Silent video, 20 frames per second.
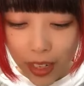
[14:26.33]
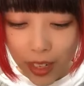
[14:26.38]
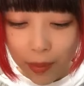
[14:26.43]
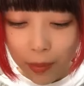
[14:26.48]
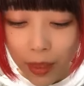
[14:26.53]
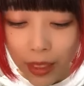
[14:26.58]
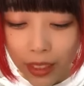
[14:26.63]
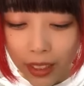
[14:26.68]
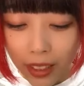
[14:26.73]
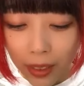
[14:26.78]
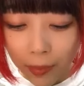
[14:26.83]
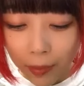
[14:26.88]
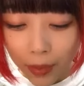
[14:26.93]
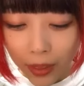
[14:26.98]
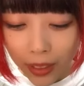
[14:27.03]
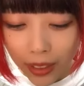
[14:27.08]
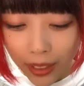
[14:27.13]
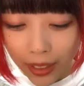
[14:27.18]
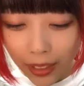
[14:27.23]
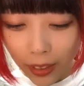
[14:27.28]
まだやっ
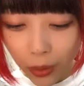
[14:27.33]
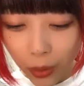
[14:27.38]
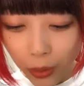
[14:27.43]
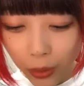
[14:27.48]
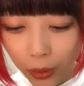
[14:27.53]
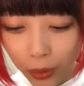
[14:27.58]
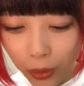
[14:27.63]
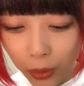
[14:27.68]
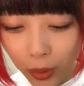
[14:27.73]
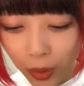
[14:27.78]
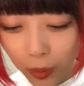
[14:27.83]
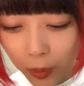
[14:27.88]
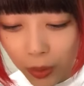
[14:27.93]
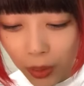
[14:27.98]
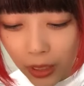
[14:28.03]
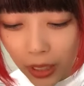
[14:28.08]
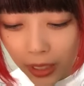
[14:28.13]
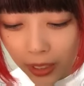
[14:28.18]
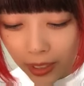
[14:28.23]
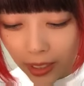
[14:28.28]
ぱねこの
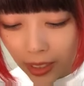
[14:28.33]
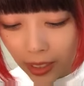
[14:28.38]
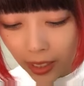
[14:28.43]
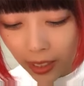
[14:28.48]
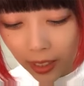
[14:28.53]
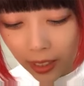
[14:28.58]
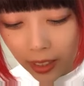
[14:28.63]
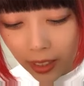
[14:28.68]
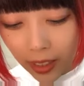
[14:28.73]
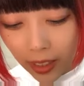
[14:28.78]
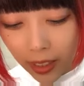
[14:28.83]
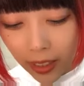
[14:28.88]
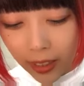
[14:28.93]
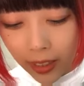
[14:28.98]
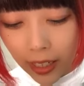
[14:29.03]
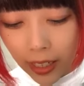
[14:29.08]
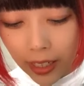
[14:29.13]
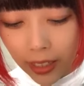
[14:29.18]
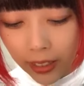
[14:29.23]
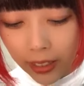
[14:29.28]
ルームがね
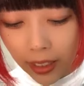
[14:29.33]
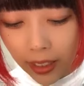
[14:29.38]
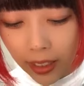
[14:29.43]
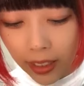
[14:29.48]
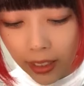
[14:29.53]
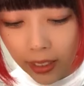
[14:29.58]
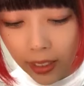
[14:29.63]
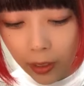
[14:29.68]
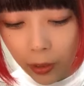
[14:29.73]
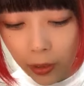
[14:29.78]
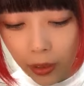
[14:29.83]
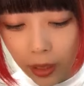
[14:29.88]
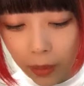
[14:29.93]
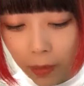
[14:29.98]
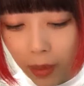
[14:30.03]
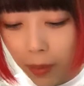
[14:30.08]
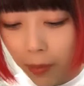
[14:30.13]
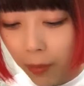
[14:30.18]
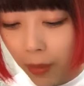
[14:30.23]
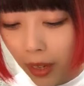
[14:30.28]
慣れてないんだろうね
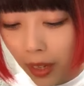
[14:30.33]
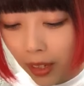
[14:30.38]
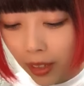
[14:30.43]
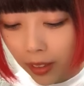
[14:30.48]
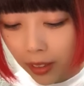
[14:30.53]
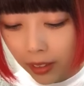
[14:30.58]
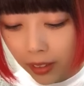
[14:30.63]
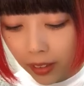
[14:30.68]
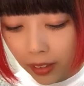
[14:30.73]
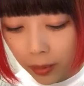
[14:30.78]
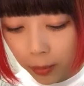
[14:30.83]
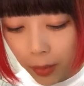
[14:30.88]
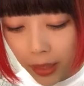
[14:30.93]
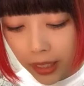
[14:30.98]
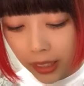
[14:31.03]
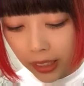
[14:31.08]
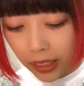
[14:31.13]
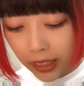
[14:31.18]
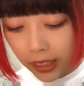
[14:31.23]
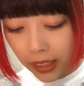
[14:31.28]
メンバー、
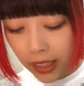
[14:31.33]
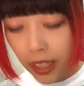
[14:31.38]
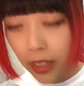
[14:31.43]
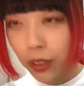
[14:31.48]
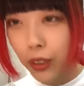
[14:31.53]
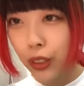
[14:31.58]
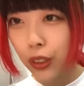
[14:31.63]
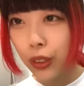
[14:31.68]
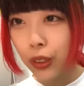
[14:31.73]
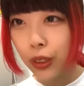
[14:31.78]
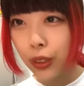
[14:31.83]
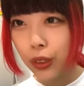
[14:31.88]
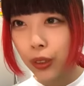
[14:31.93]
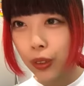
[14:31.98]
毎日やるという